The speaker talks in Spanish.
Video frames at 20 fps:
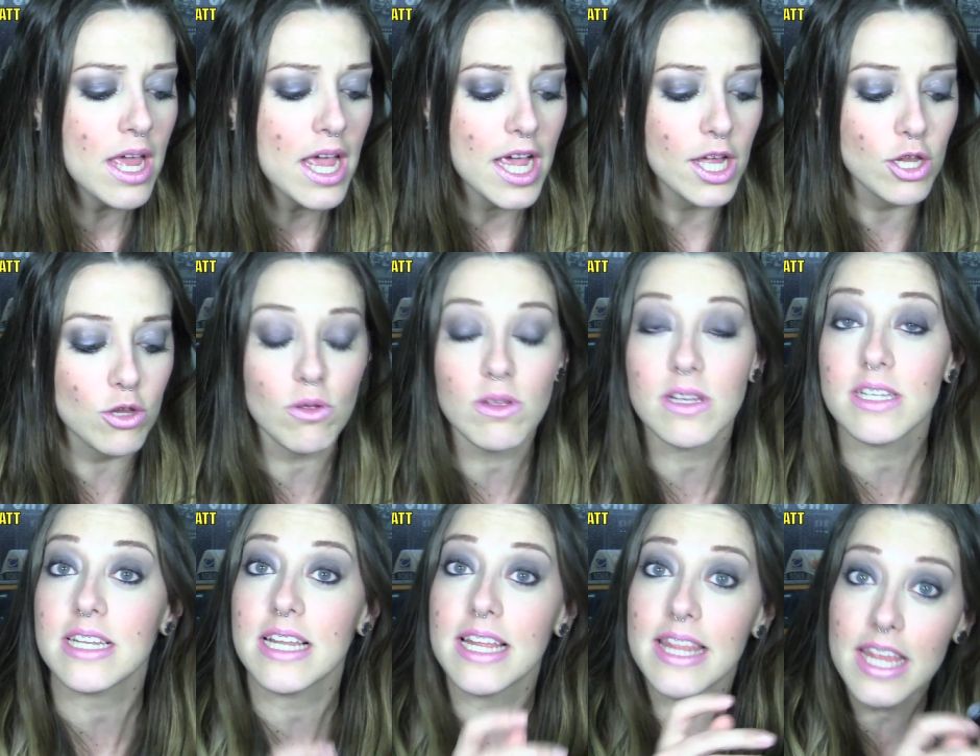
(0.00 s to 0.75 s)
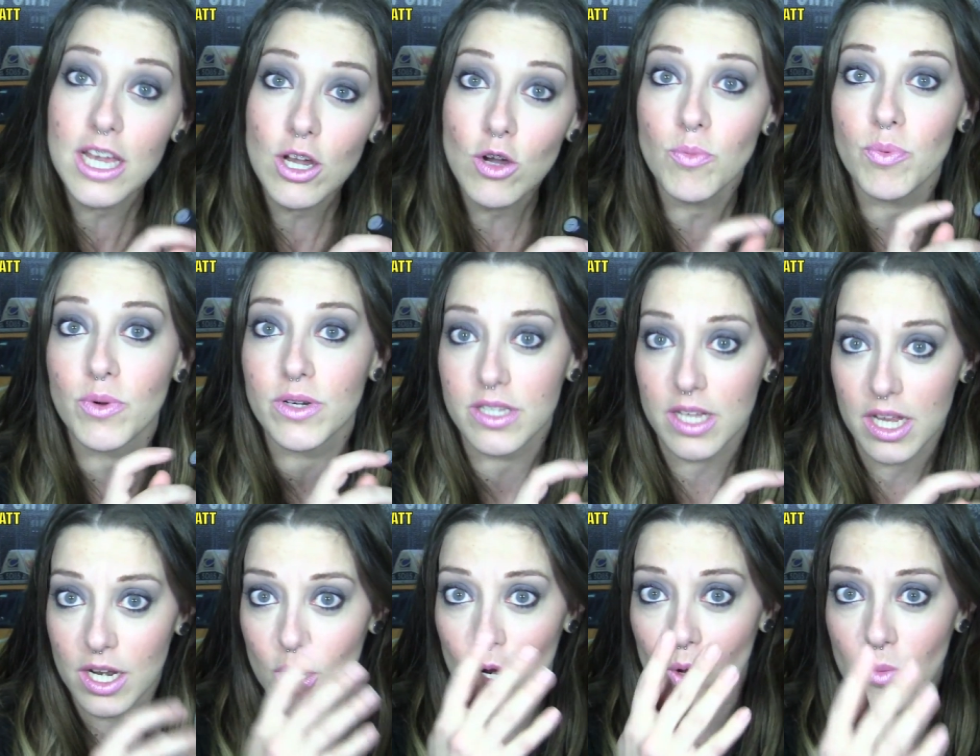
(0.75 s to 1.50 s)
Entonces le digo pues
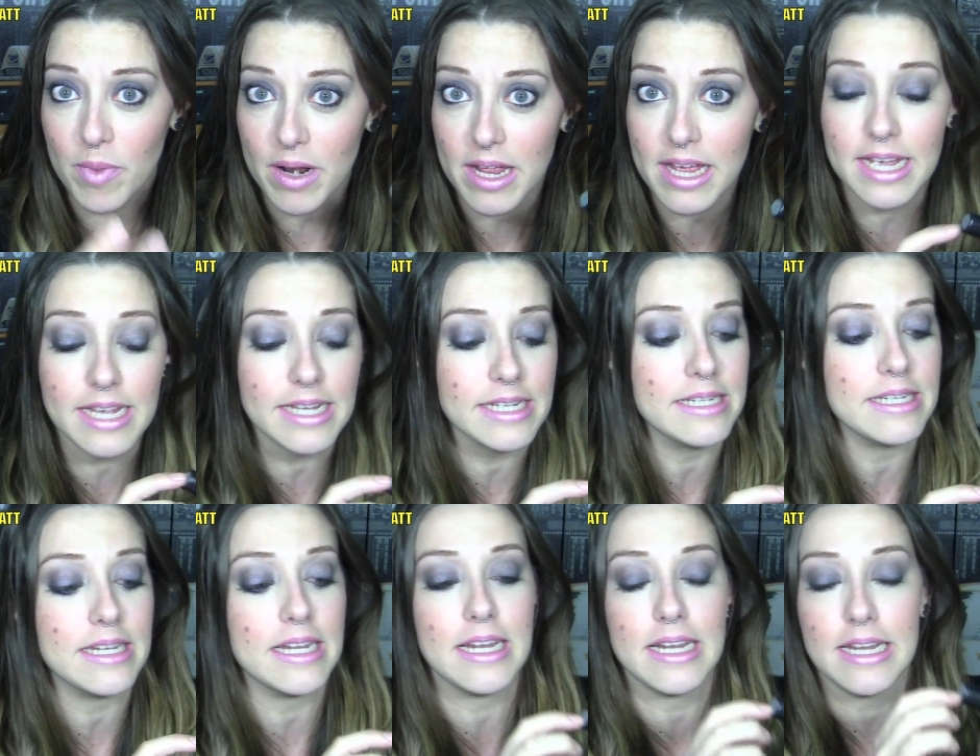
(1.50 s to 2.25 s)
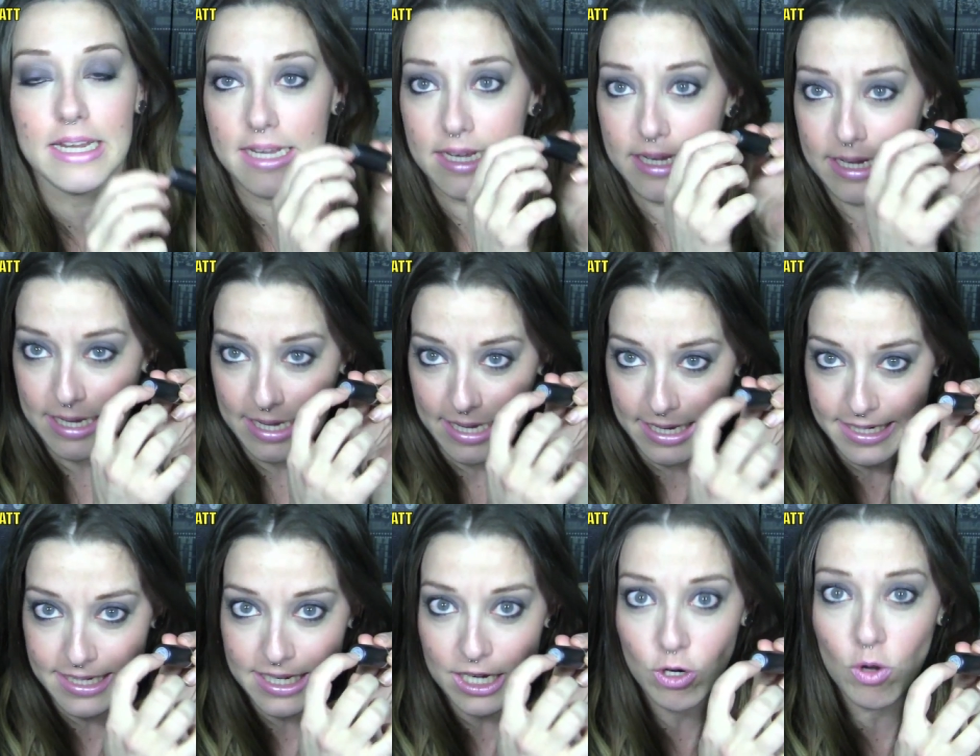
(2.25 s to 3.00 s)
que el nombre es, eh,
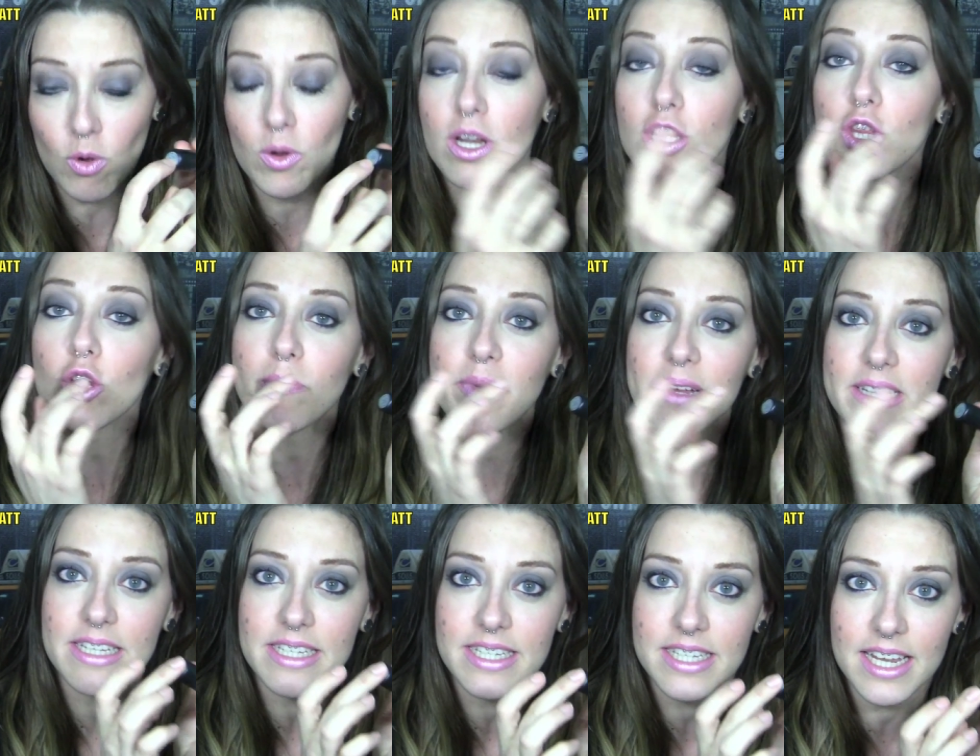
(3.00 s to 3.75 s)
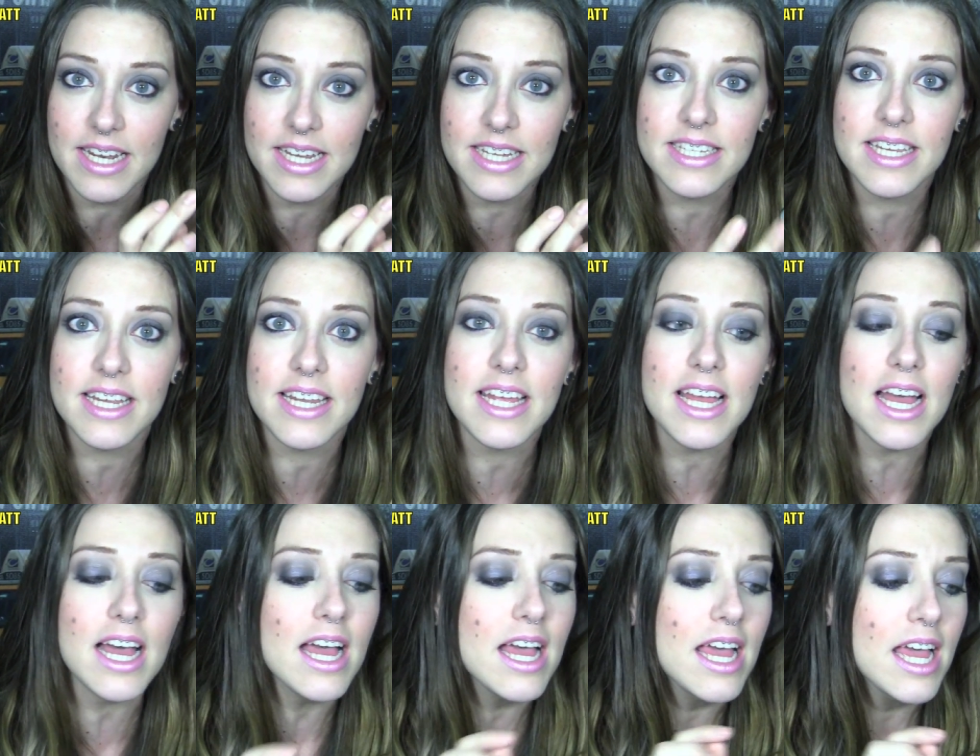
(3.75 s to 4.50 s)
es en concreto, patisería
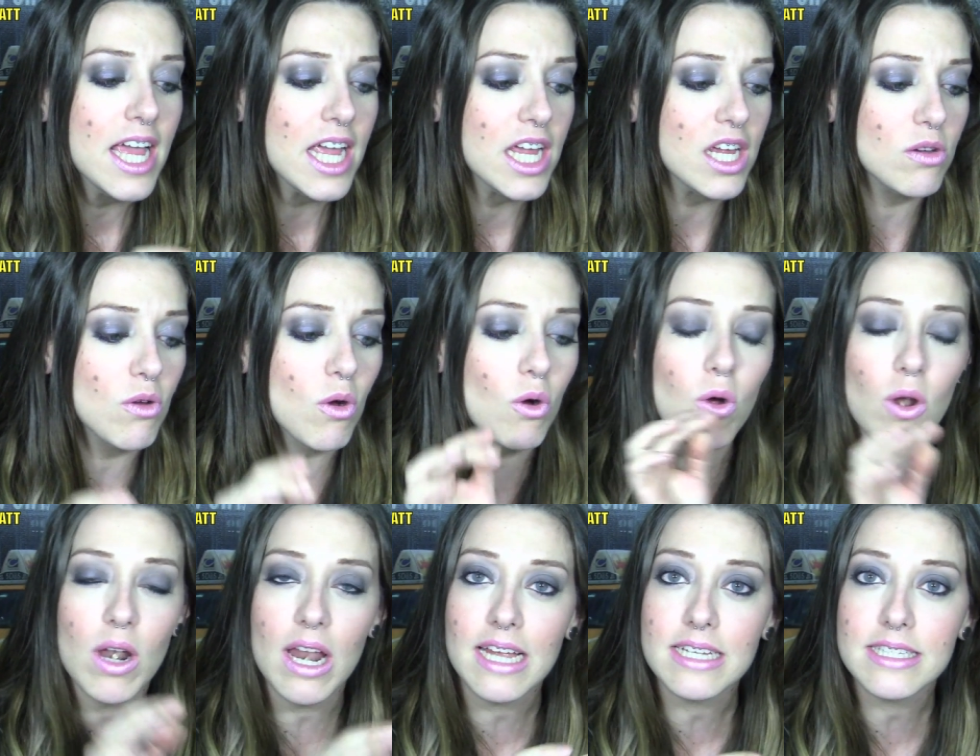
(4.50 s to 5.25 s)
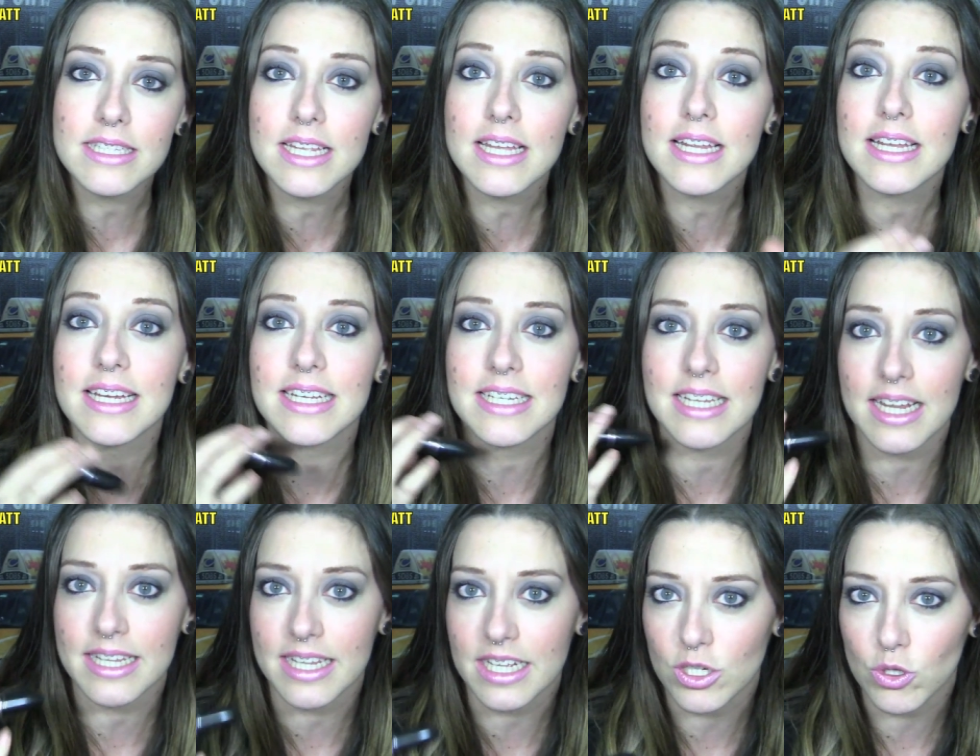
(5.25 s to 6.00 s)
sería, y luego láster que es
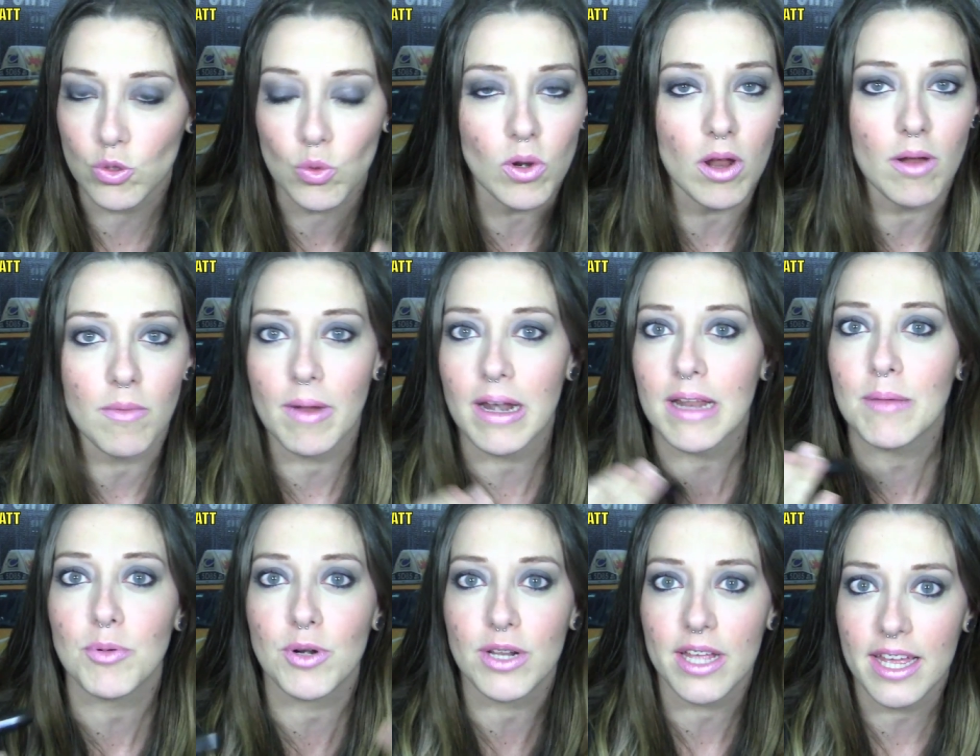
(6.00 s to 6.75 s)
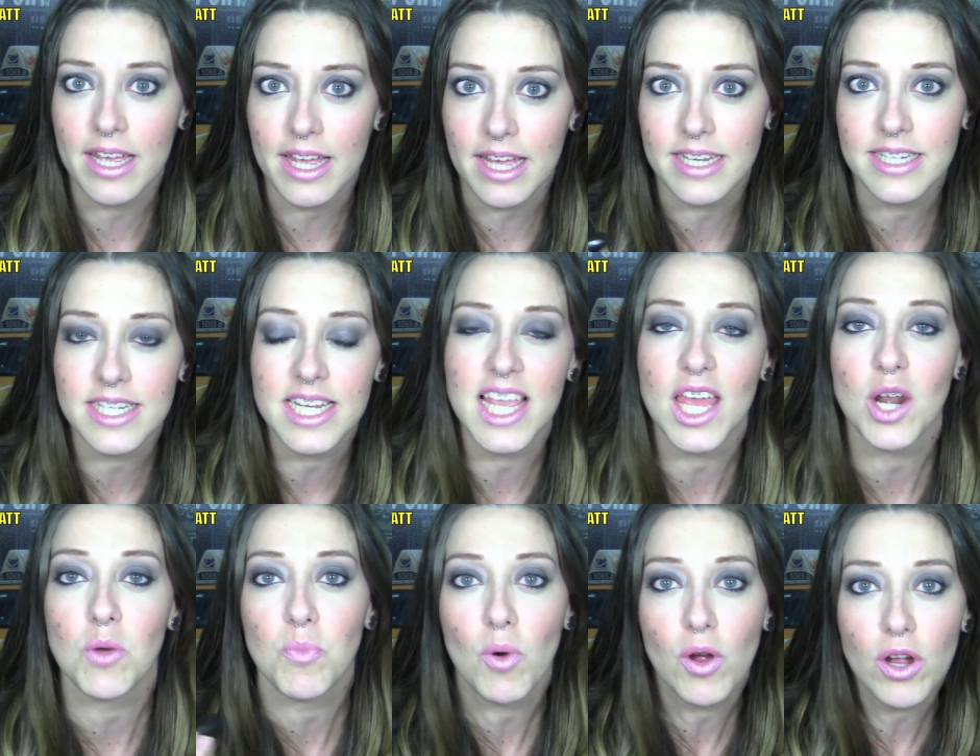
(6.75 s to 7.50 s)
la textura, ¿vale? Porque hay que
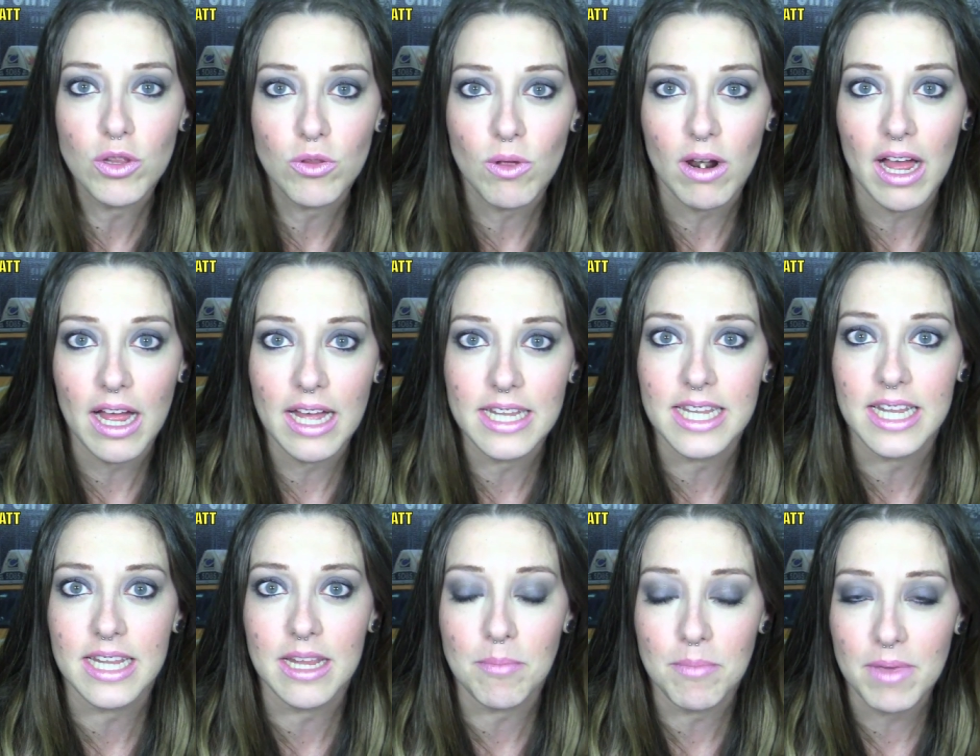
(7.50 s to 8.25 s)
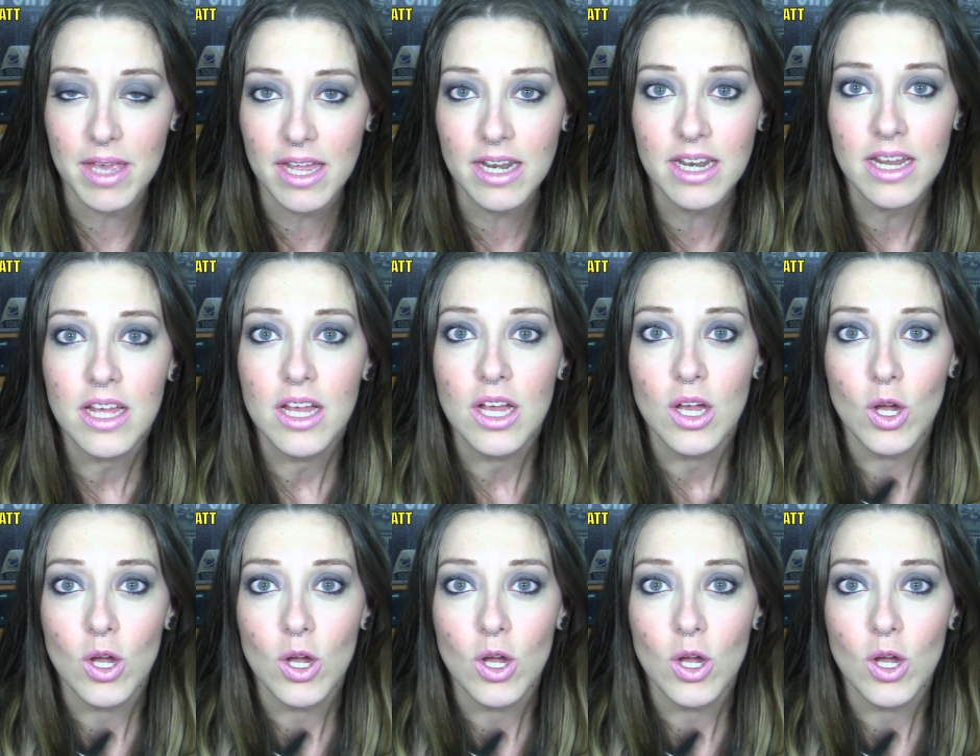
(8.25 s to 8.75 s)
enseñar un poquito a la gente también